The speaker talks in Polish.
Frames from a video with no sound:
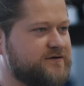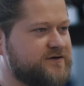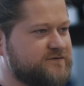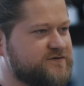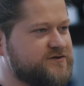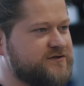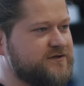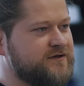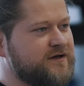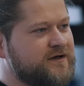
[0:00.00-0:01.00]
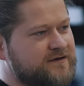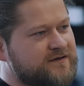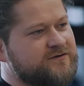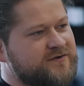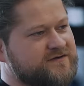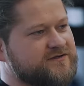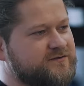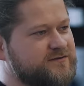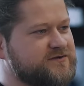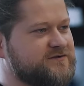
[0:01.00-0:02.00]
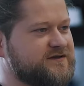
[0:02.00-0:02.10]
oleju w skrzyni, natomiast chciałbym Ci to